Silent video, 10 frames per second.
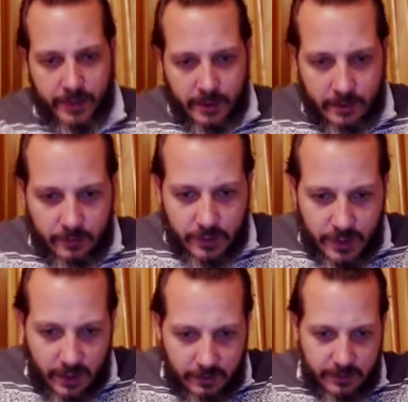Вот
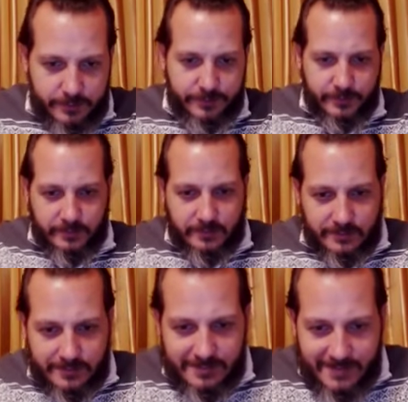так вот.
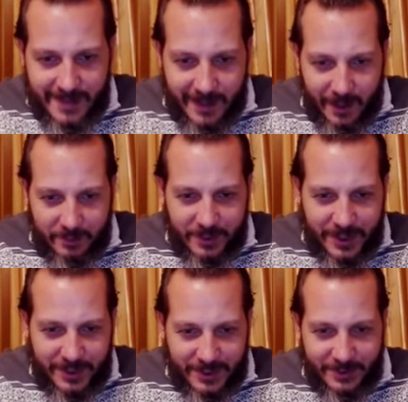А,
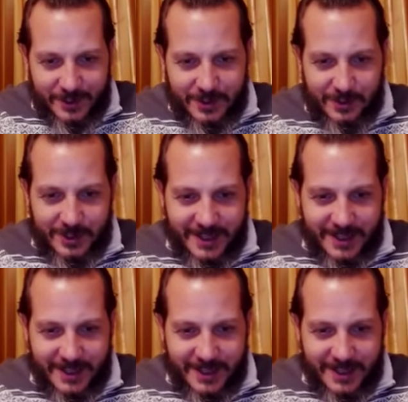благодарю вас, Ольга.